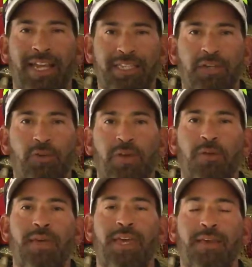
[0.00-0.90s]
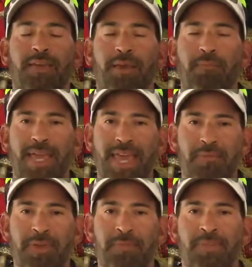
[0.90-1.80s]
latinos que viven en,
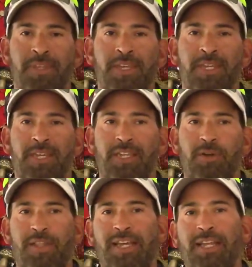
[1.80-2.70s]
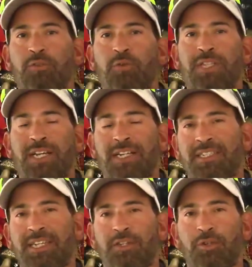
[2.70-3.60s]
Miami. Y de verdad que el tour está
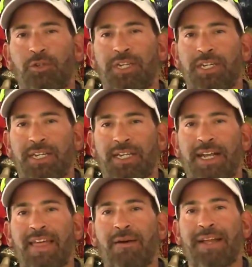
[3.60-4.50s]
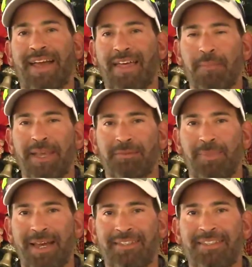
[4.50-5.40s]
creciendo eh, cada, cada mes
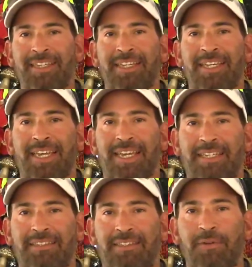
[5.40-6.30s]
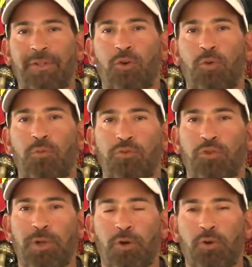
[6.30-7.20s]
más. Eh, se está viendo
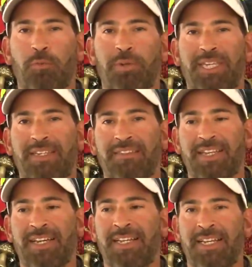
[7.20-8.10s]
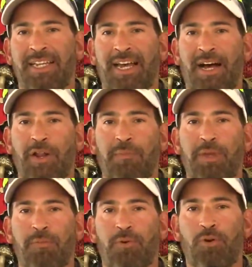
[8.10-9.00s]
mucho mejor competencia. Ahora
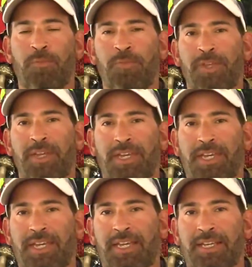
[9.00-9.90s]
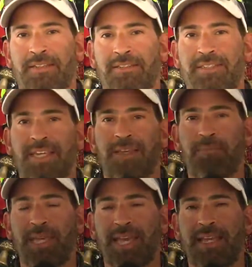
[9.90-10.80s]
mismo siguen
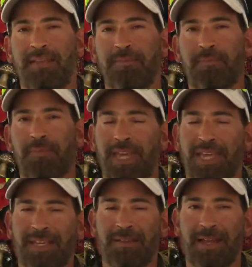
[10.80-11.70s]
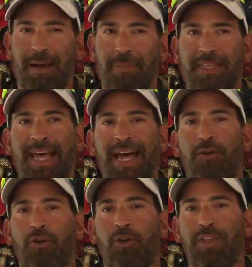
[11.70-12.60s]
bien, bien
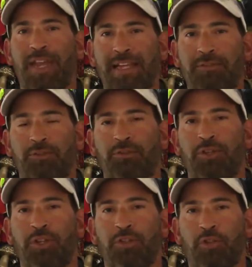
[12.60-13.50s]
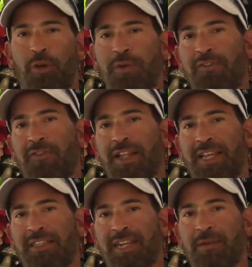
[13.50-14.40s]
apretados los liderazgos. Todavía
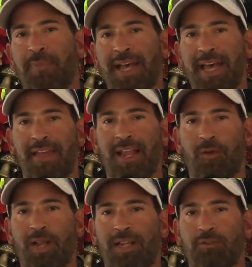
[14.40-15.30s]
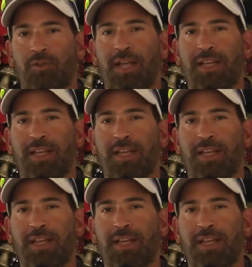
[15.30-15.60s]
faltan tres paradas, las cuales son las